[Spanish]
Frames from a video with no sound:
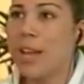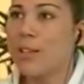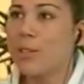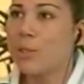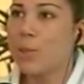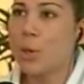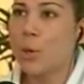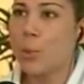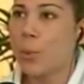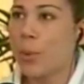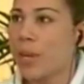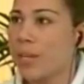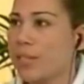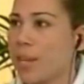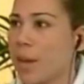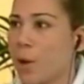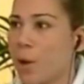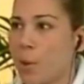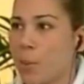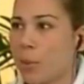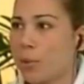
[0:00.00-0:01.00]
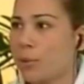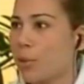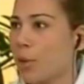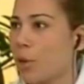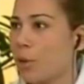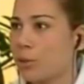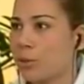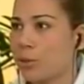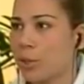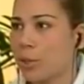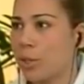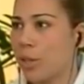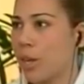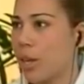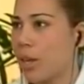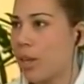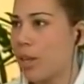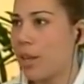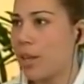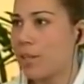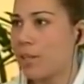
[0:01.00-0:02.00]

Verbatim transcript: Estoy tan sorpresa como todos